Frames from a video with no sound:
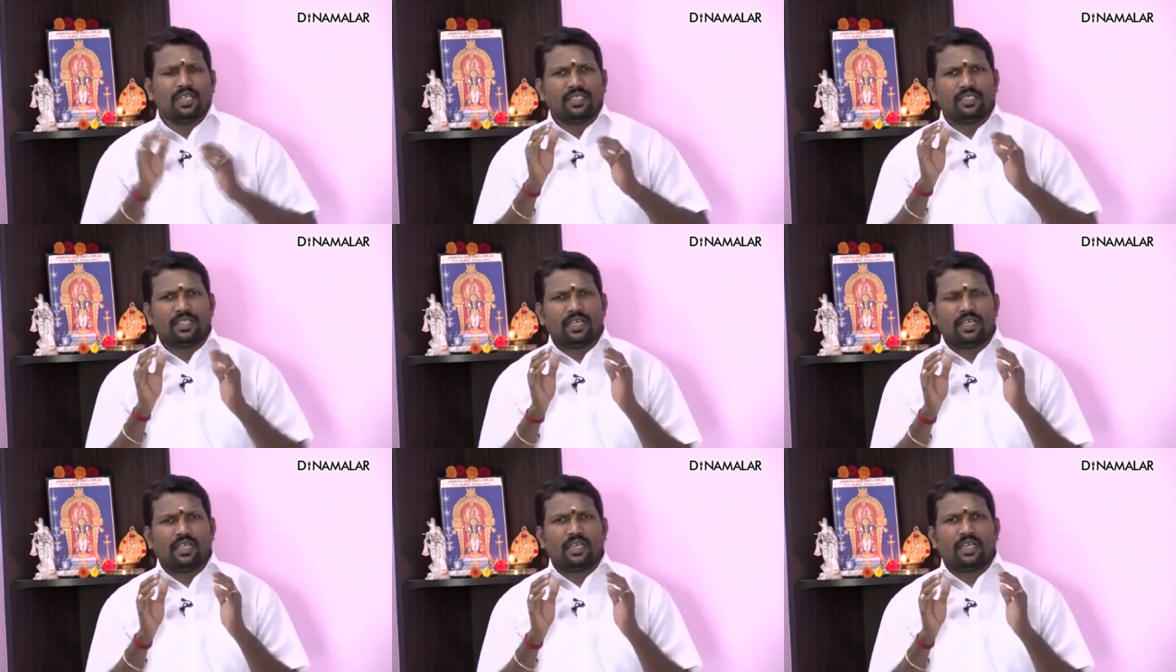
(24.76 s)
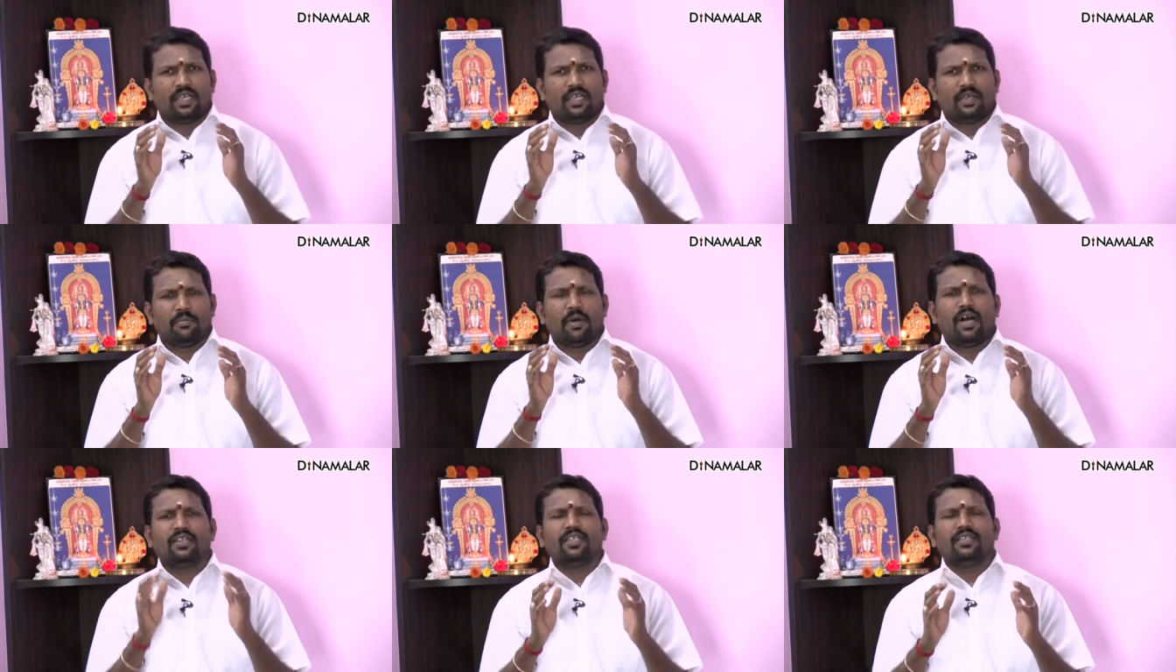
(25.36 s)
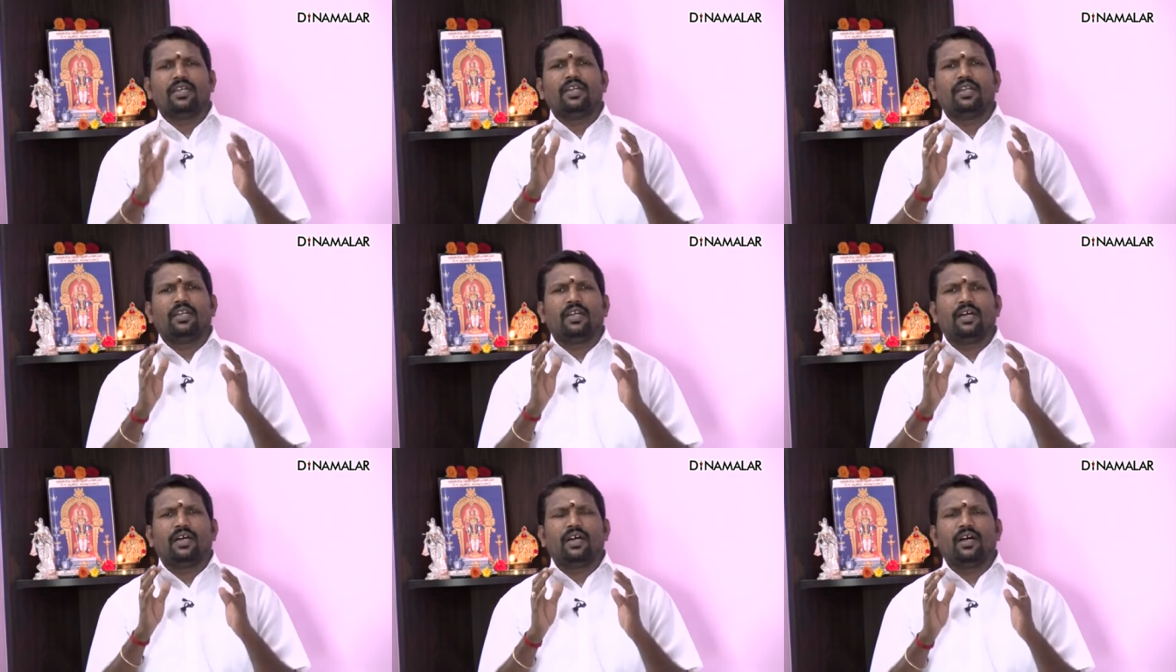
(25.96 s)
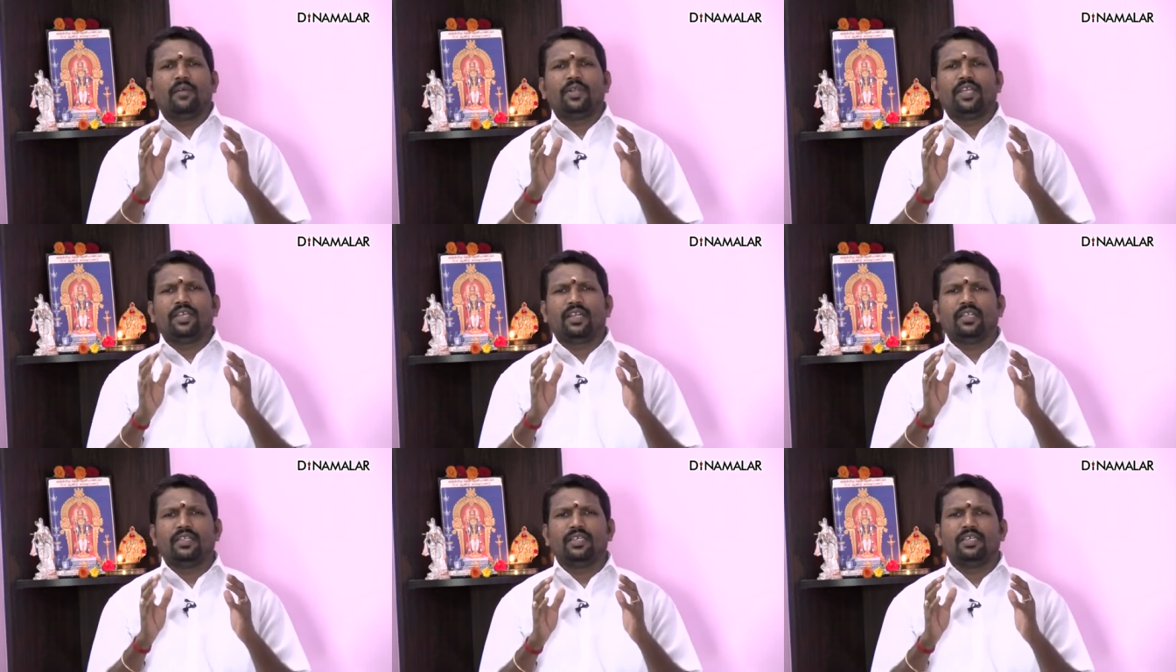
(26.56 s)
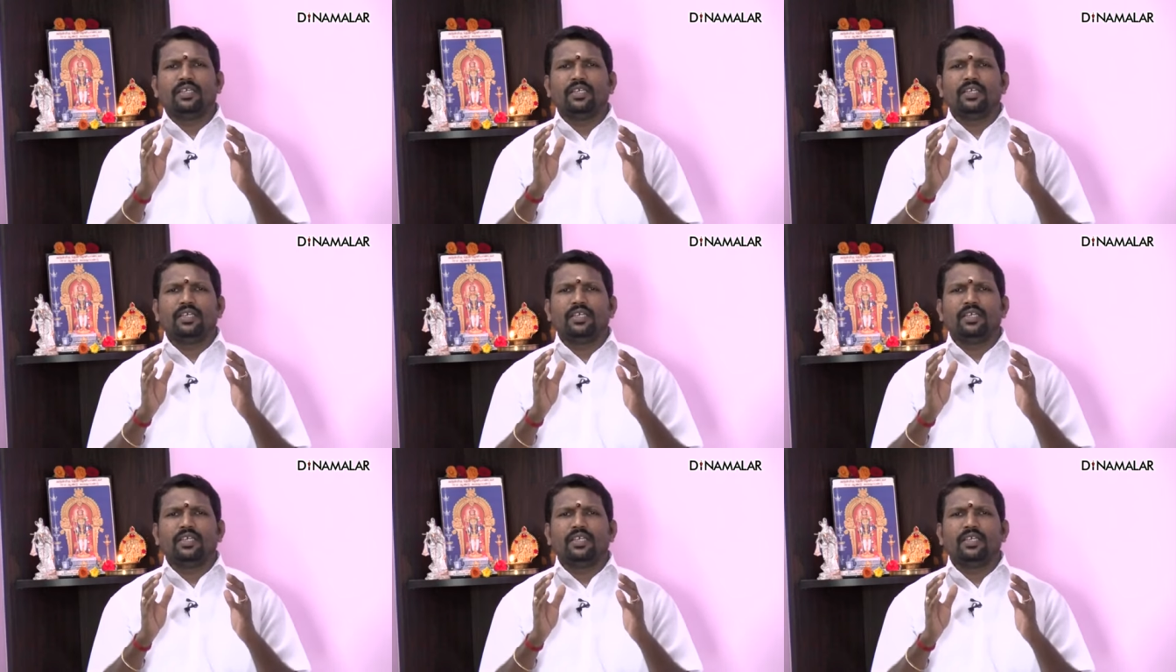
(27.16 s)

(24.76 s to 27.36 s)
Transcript: இந்த மாதங்கள் அப்படிங்கிறது